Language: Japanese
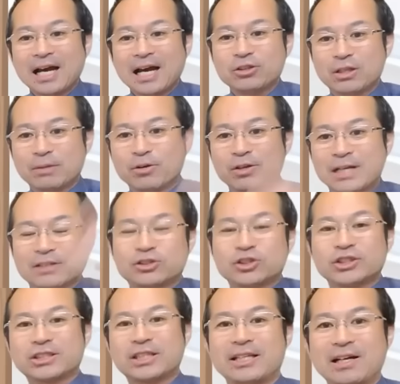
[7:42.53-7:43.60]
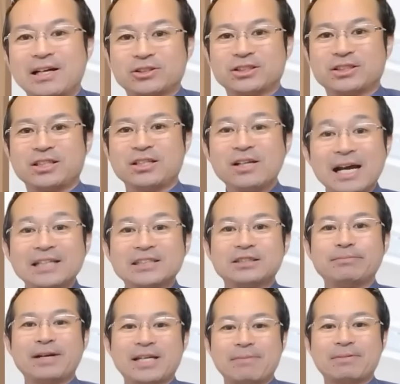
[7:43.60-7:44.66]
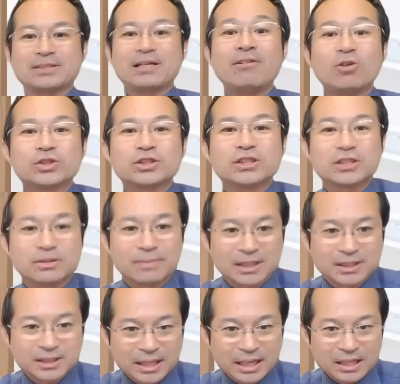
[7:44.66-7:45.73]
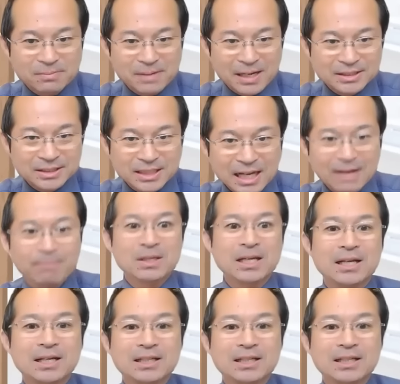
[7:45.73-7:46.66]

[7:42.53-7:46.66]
後でもう一回くっつけ直すっていうのが一番山さんをお勧めしていました。